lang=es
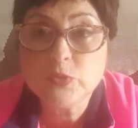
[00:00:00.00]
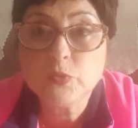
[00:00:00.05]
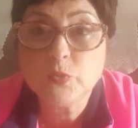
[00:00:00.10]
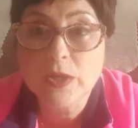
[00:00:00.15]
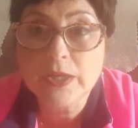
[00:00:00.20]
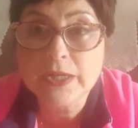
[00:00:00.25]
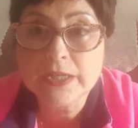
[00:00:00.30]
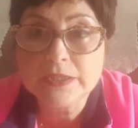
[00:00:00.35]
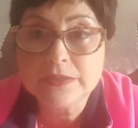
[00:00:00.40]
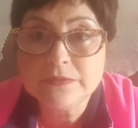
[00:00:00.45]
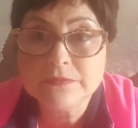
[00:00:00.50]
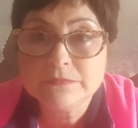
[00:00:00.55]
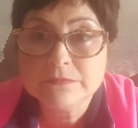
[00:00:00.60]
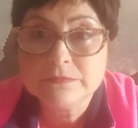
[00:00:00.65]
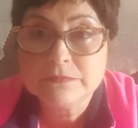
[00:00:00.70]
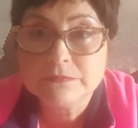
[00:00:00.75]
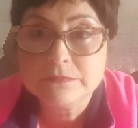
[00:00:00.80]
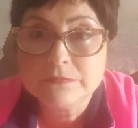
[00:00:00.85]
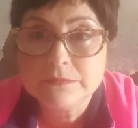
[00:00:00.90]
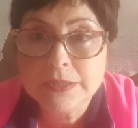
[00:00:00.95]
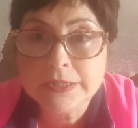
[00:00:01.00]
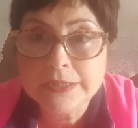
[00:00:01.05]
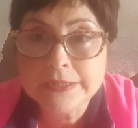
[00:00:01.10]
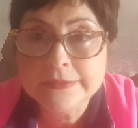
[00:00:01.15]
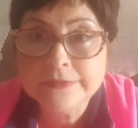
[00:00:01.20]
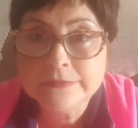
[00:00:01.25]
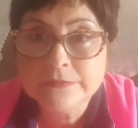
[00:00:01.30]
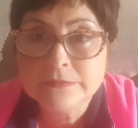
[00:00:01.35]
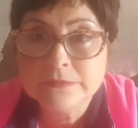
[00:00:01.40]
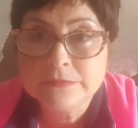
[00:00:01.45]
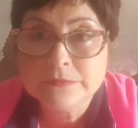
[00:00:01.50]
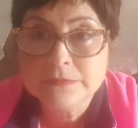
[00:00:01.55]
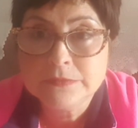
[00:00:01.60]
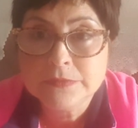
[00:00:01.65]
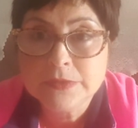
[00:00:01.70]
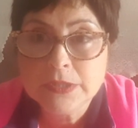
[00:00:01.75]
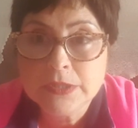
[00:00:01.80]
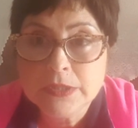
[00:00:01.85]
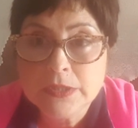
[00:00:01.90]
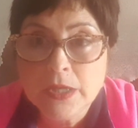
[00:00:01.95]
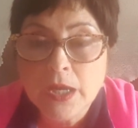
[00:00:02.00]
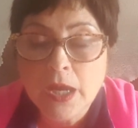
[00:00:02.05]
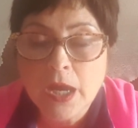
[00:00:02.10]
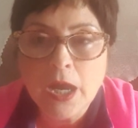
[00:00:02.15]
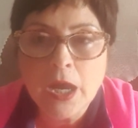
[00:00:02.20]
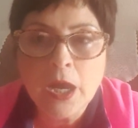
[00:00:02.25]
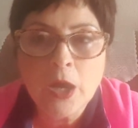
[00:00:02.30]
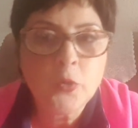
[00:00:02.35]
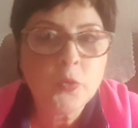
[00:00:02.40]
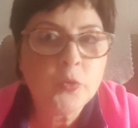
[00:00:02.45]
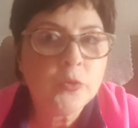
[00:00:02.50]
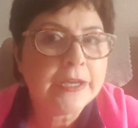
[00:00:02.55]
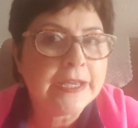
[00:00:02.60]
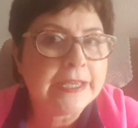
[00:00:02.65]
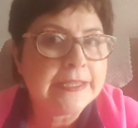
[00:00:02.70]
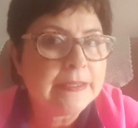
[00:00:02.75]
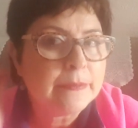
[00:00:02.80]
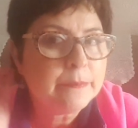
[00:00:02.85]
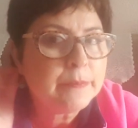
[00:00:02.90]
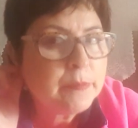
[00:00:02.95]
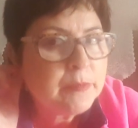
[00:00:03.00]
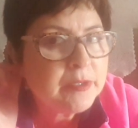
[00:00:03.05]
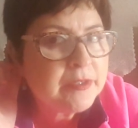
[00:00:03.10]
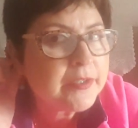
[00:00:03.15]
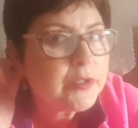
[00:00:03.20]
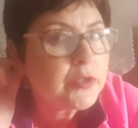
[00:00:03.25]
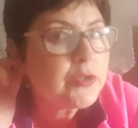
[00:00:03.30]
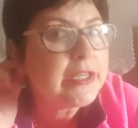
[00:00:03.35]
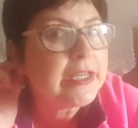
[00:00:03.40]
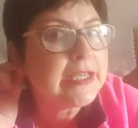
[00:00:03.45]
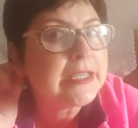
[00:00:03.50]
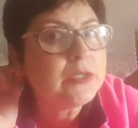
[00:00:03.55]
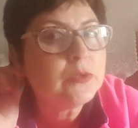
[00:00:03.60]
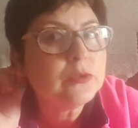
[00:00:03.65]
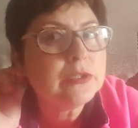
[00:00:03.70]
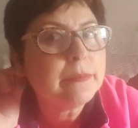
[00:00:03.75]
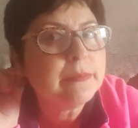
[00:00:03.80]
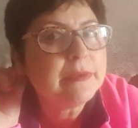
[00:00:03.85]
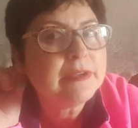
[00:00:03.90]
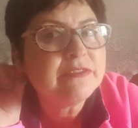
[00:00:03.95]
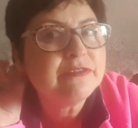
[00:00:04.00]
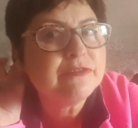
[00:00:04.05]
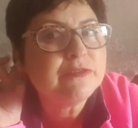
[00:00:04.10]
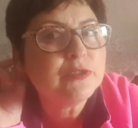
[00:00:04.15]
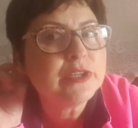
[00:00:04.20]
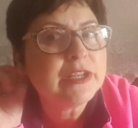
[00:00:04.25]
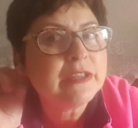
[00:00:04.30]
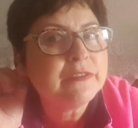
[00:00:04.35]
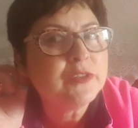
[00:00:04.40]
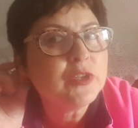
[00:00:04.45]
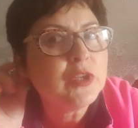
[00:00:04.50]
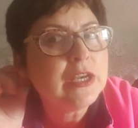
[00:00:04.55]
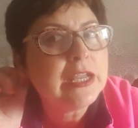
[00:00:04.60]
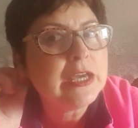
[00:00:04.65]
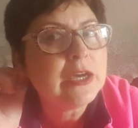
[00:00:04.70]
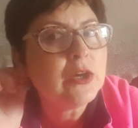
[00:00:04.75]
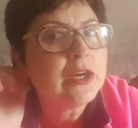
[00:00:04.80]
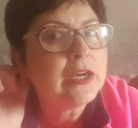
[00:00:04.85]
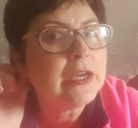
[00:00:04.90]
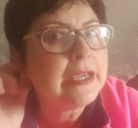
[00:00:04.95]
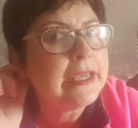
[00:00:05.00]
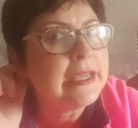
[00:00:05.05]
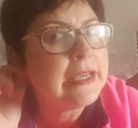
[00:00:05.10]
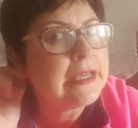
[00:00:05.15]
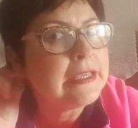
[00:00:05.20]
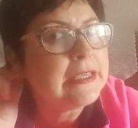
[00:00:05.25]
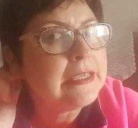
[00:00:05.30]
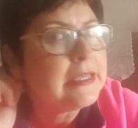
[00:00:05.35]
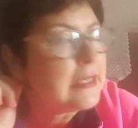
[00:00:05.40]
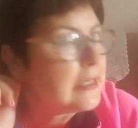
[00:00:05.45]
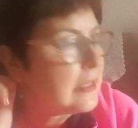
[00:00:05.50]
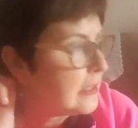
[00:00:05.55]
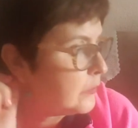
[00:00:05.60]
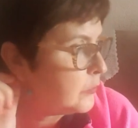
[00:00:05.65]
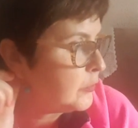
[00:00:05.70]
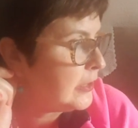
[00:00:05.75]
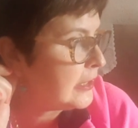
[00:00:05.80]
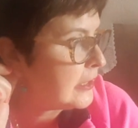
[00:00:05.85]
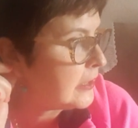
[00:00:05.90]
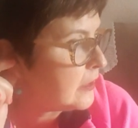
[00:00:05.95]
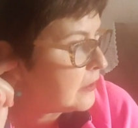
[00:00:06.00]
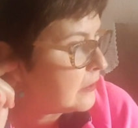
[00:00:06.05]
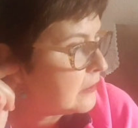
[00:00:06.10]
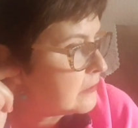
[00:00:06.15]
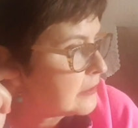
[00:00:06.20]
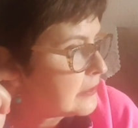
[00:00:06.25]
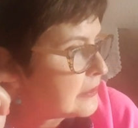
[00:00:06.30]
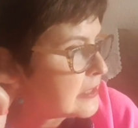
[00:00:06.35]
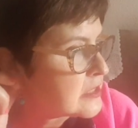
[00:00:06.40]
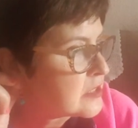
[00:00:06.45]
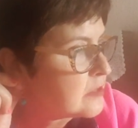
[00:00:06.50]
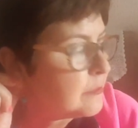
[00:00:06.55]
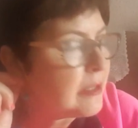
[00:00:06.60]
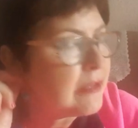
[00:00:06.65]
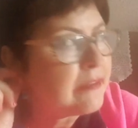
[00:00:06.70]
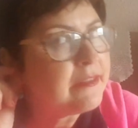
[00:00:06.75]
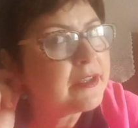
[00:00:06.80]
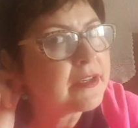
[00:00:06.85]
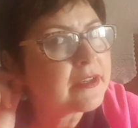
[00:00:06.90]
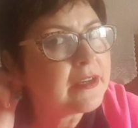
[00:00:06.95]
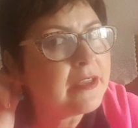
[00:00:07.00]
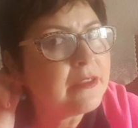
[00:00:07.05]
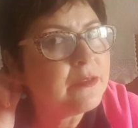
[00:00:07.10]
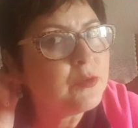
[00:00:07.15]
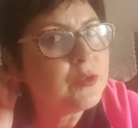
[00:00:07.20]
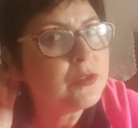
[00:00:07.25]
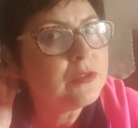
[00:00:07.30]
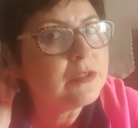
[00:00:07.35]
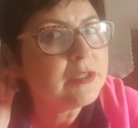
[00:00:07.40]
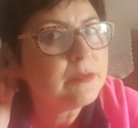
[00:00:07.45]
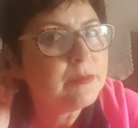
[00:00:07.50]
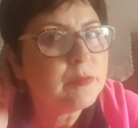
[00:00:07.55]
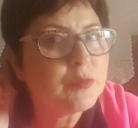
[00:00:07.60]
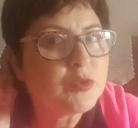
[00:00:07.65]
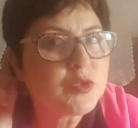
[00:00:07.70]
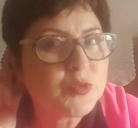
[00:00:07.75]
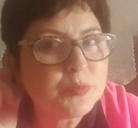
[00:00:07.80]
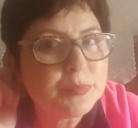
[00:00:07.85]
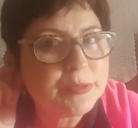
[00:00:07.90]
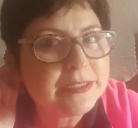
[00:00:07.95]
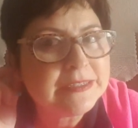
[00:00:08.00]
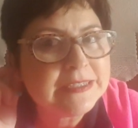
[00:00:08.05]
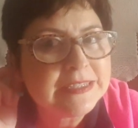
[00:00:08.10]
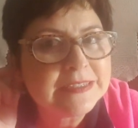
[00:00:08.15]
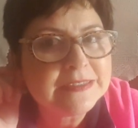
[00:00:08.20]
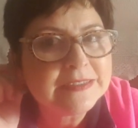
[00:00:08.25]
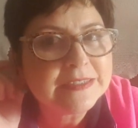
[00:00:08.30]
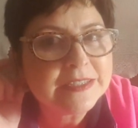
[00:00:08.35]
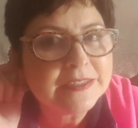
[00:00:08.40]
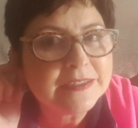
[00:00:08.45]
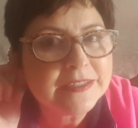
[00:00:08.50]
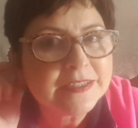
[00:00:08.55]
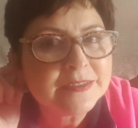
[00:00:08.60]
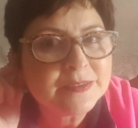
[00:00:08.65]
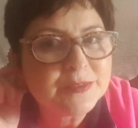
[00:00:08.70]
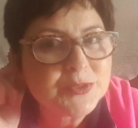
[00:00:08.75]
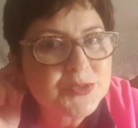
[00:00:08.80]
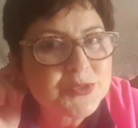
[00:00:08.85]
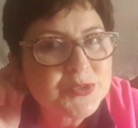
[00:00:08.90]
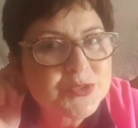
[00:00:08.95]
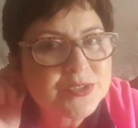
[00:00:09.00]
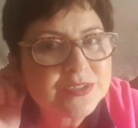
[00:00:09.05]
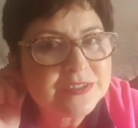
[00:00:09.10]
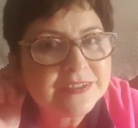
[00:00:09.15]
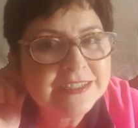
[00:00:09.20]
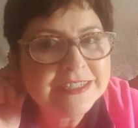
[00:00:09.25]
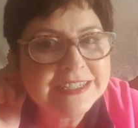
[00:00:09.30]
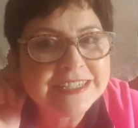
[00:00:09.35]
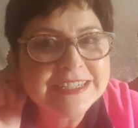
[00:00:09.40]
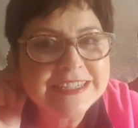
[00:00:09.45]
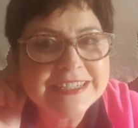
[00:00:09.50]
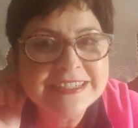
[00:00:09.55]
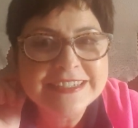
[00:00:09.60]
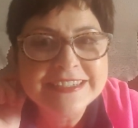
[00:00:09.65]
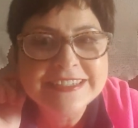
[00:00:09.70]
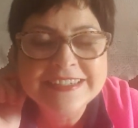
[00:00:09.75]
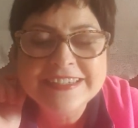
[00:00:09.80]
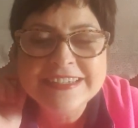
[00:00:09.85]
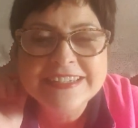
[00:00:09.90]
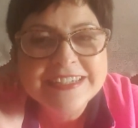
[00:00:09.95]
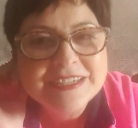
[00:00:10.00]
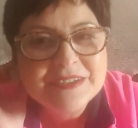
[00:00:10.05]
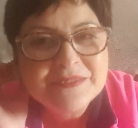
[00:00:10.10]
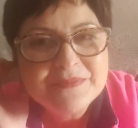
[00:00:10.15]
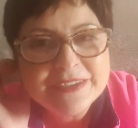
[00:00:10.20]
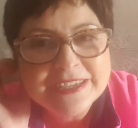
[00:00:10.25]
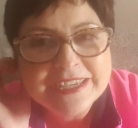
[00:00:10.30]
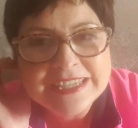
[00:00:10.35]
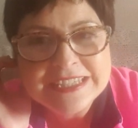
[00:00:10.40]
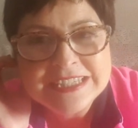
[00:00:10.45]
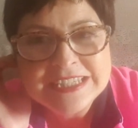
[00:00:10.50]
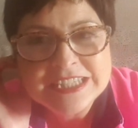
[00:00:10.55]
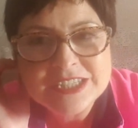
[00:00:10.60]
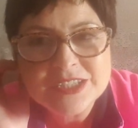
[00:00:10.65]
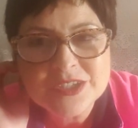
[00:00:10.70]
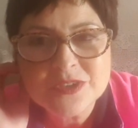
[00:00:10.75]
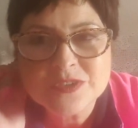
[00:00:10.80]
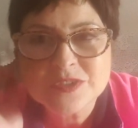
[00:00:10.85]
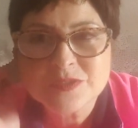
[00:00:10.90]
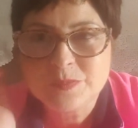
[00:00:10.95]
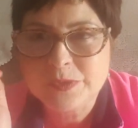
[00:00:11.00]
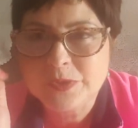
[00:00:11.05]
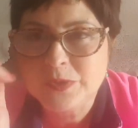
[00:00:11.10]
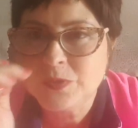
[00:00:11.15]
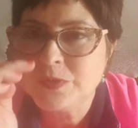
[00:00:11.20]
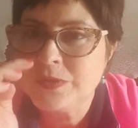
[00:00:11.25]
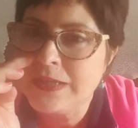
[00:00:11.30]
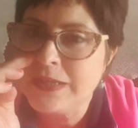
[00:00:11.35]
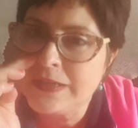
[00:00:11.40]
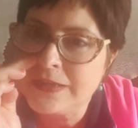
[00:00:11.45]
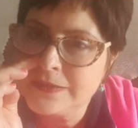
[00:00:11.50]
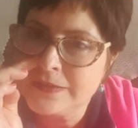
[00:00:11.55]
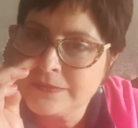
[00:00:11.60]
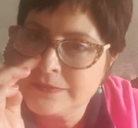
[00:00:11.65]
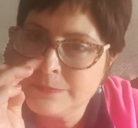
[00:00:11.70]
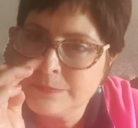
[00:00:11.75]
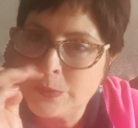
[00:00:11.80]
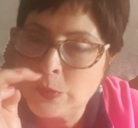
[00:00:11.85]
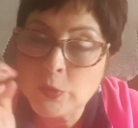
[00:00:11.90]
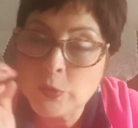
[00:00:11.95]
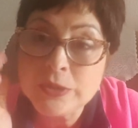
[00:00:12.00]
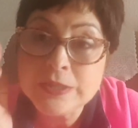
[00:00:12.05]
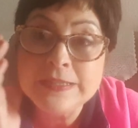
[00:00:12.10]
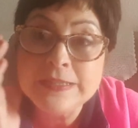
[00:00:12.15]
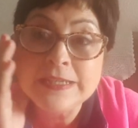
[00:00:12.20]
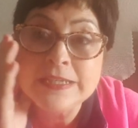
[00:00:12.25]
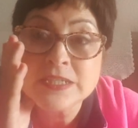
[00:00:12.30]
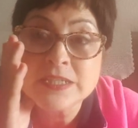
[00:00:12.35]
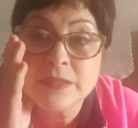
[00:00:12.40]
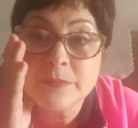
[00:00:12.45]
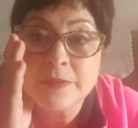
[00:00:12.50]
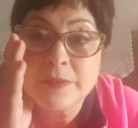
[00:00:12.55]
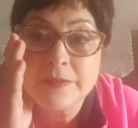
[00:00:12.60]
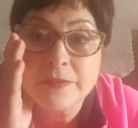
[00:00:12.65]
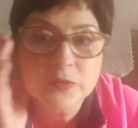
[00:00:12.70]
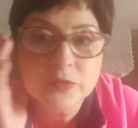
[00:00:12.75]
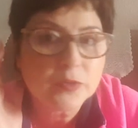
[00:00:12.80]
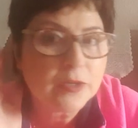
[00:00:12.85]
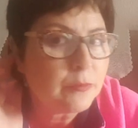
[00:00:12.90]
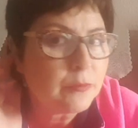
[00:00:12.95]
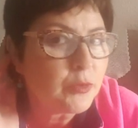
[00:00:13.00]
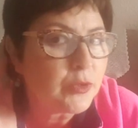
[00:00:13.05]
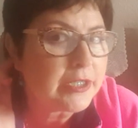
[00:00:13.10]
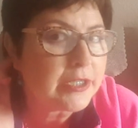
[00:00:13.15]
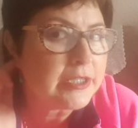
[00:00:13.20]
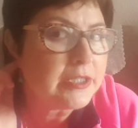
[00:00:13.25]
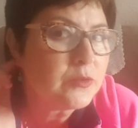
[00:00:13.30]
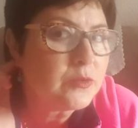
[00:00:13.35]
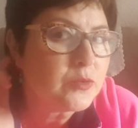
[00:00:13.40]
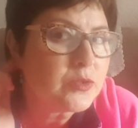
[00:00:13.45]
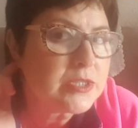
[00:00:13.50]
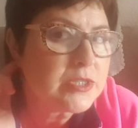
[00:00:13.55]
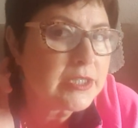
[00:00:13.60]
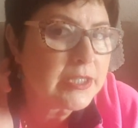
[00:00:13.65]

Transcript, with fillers: tatuaje, ¿eh? Aunque también me hicieron aquí una perforación eh, aquí en la oreja, que ya se me ha cerrado, que me puse un pendiente de estos, ¿eh? pequeñitos, pero ya me lo quité, se me cerró el agujerito,